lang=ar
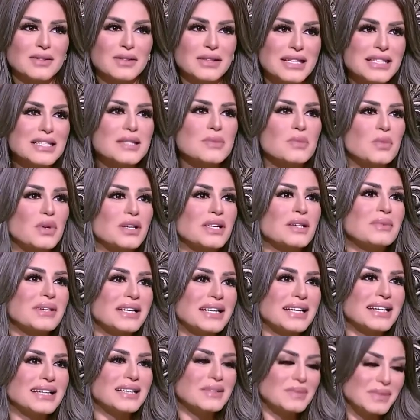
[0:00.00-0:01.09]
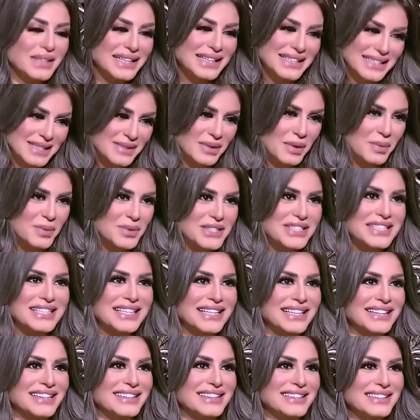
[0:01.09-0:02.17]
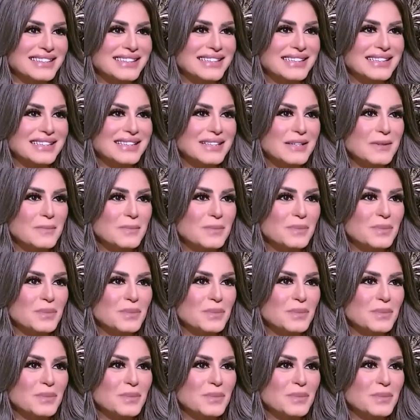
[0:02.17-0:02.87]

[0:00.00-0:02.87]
لازم وانا بكلمك لازم ابص كده ها